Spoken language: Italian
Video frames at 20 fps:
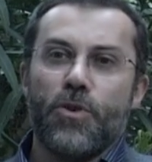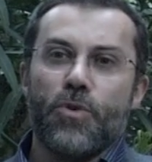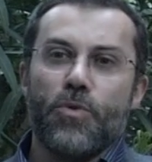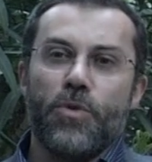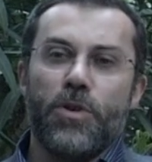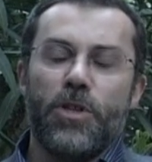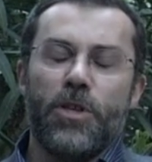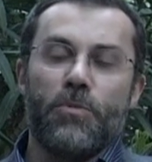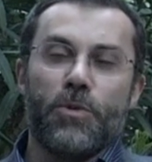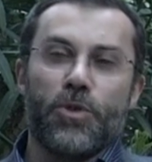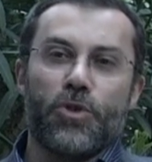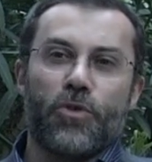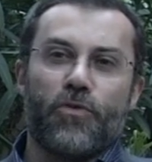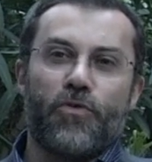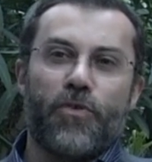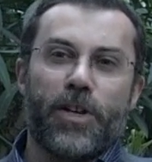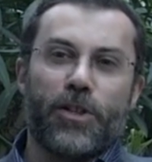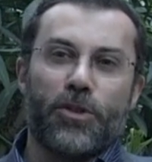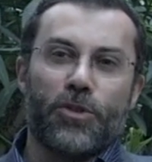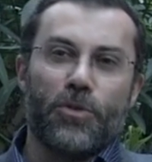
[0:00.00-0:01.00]
Quindi questo
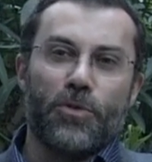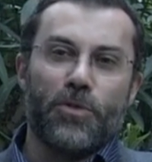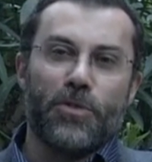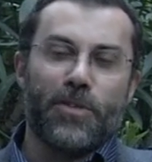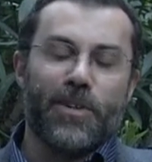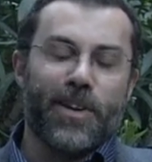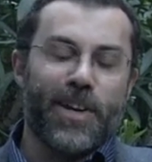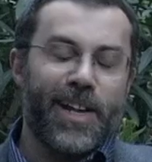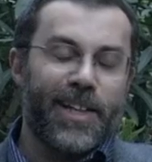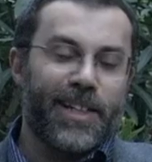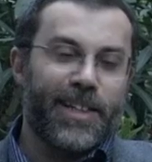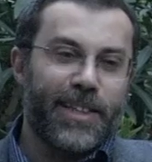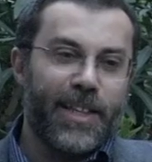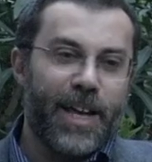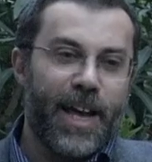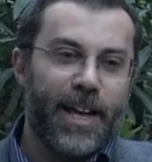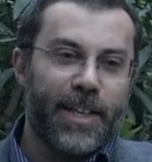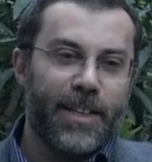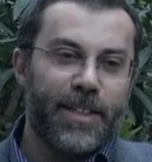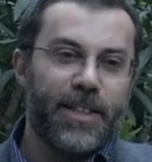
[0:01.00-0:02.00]
fatto in
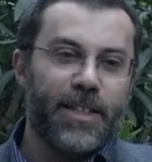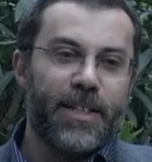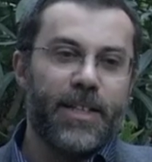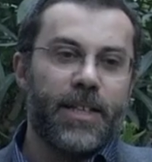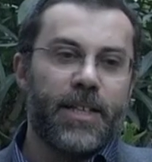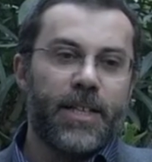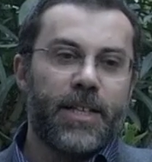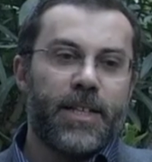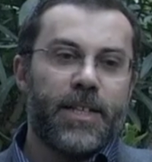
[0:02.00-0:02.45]
realtà di